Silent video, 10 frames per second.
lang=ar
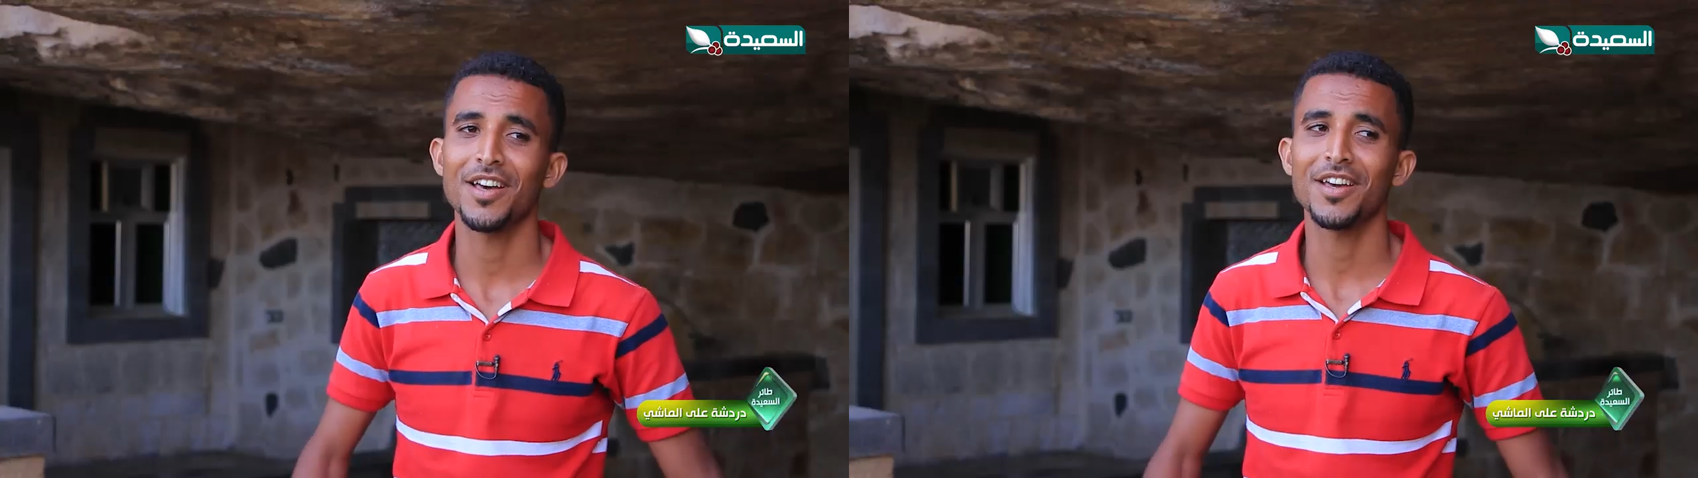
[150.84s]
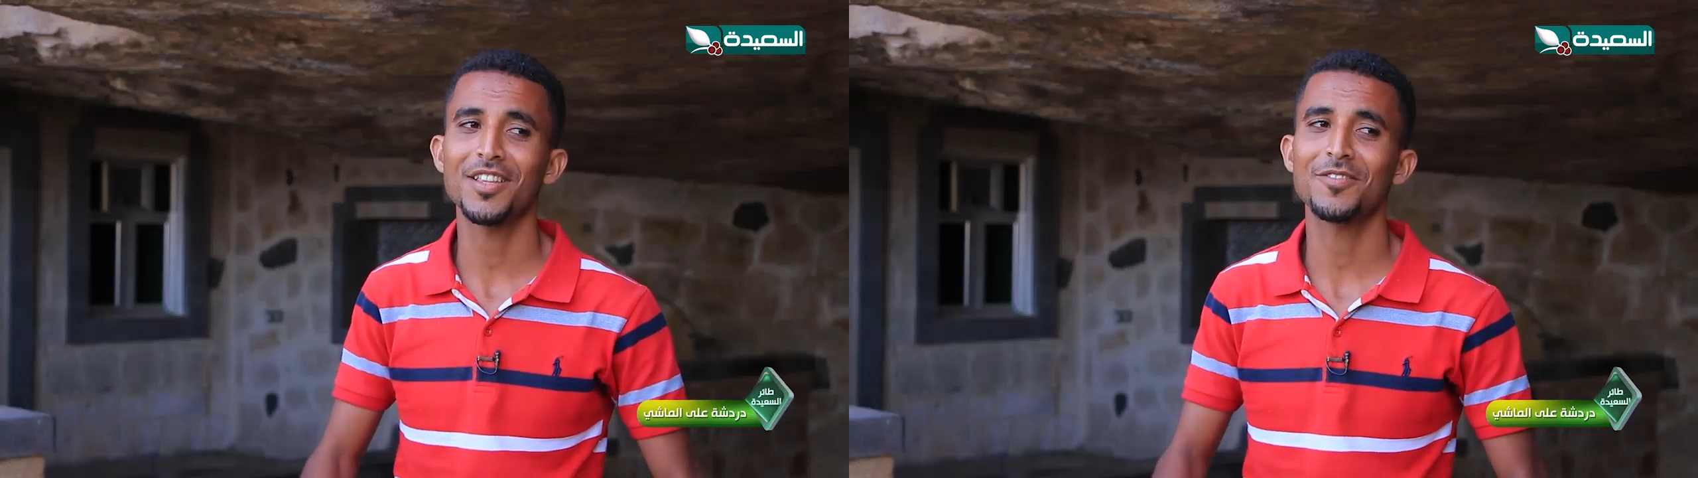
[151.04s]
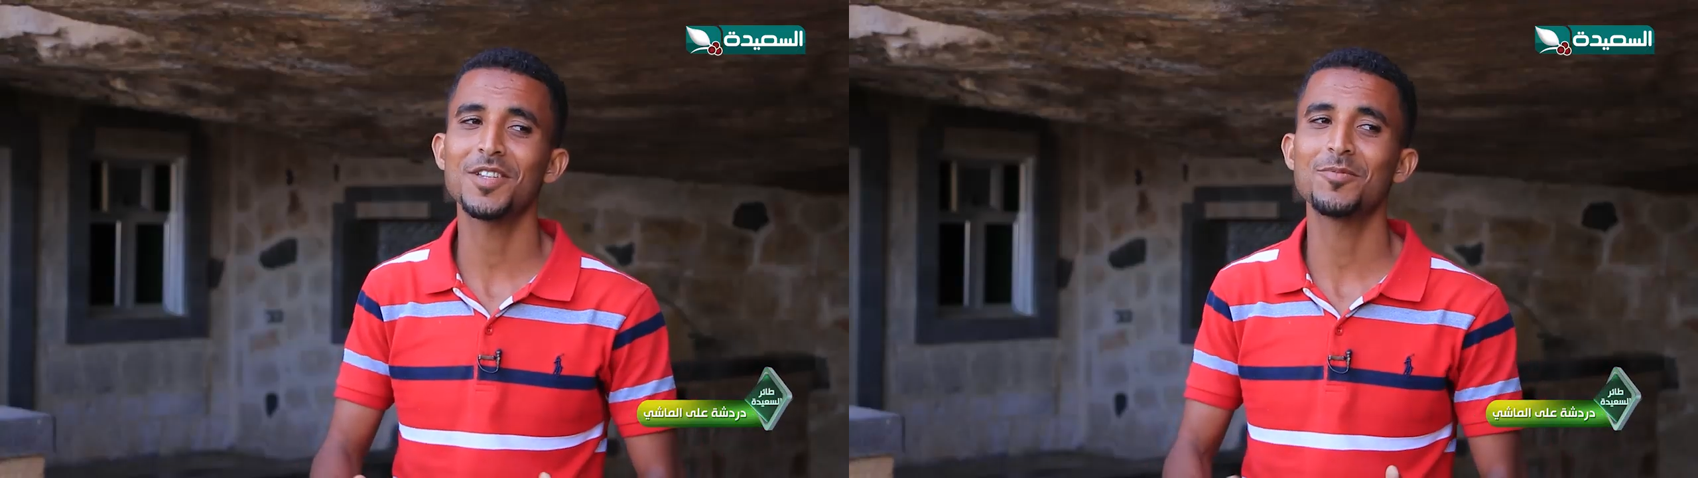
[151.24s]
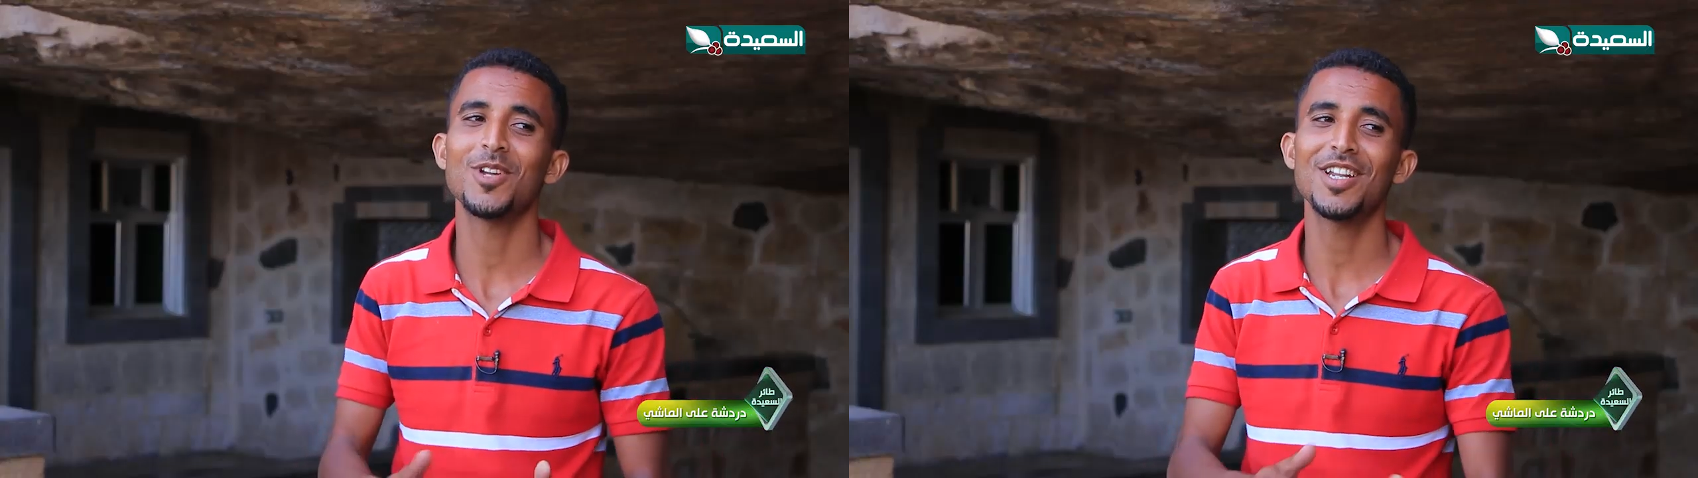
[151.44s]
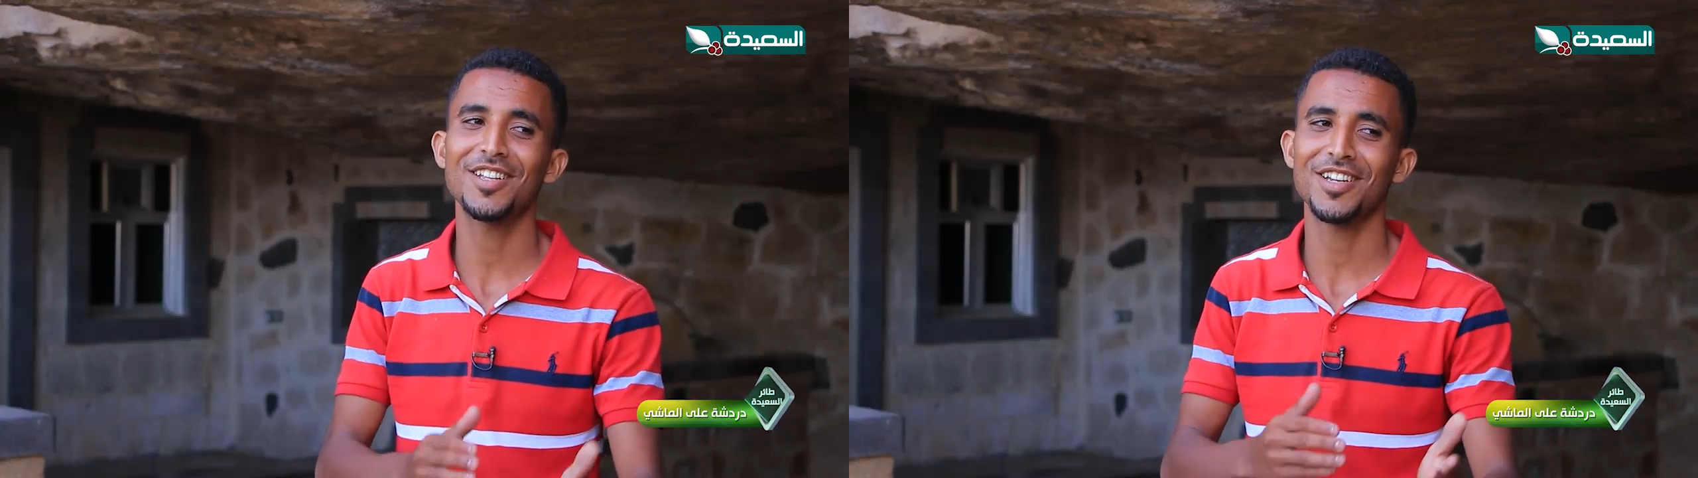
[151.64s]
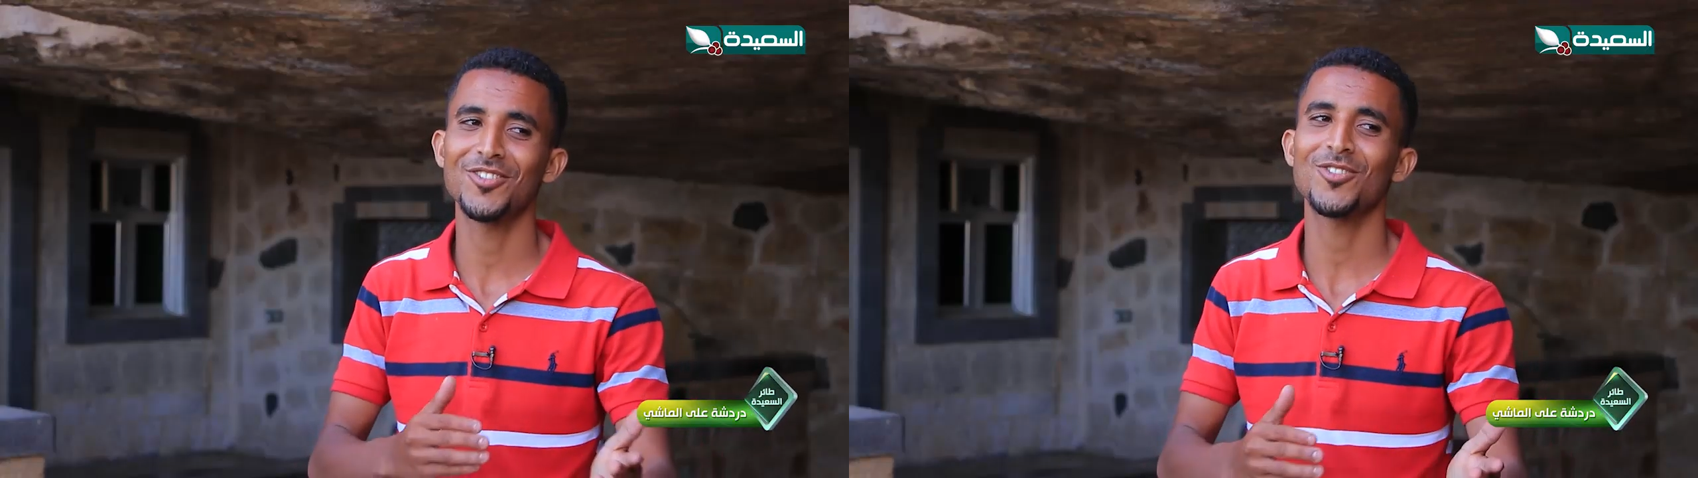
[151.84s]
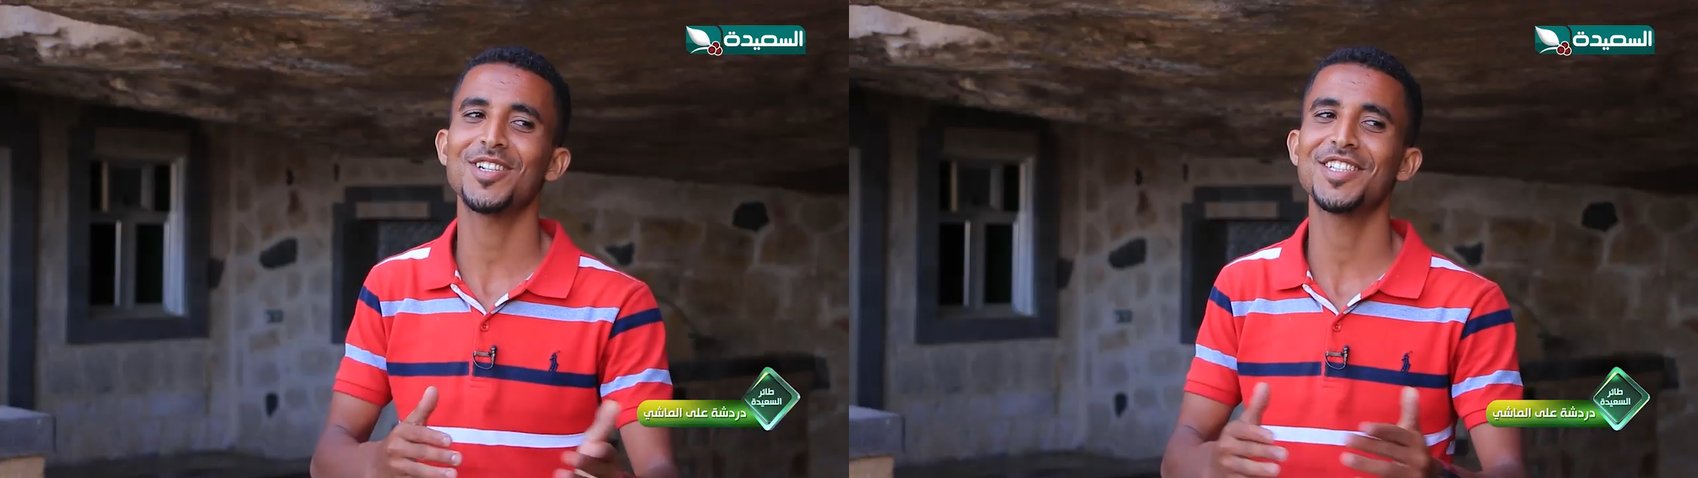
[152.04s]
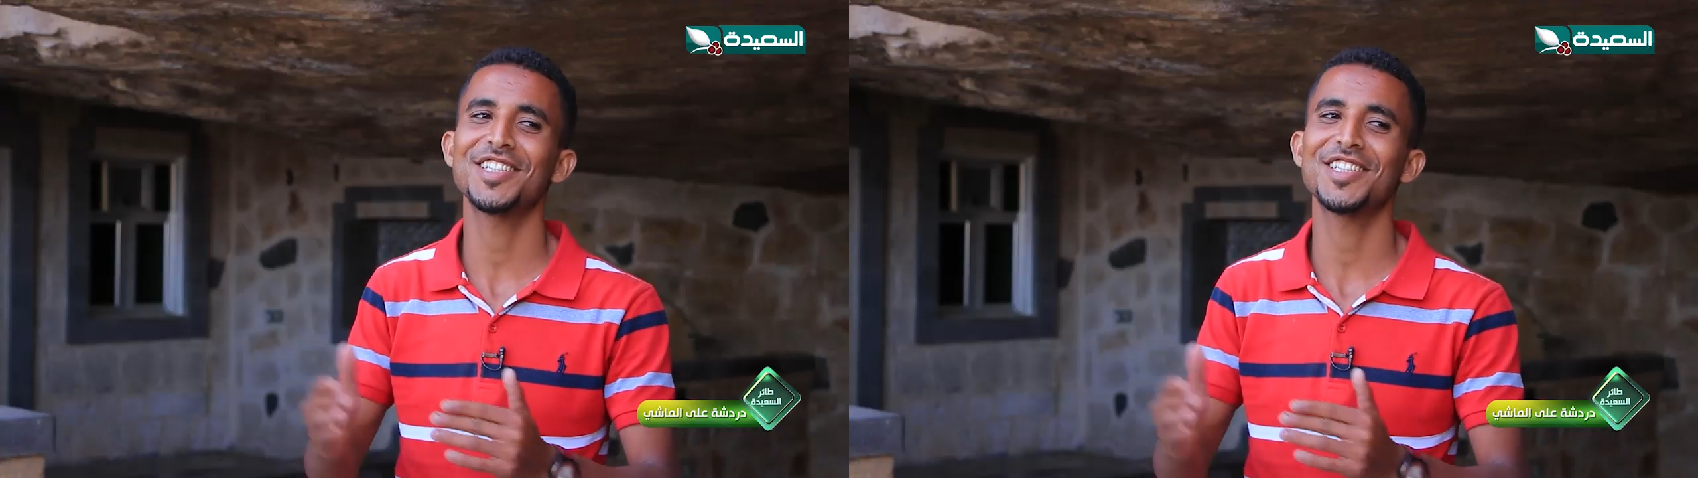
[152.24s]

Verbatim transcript: ايضا في ملالة اخرى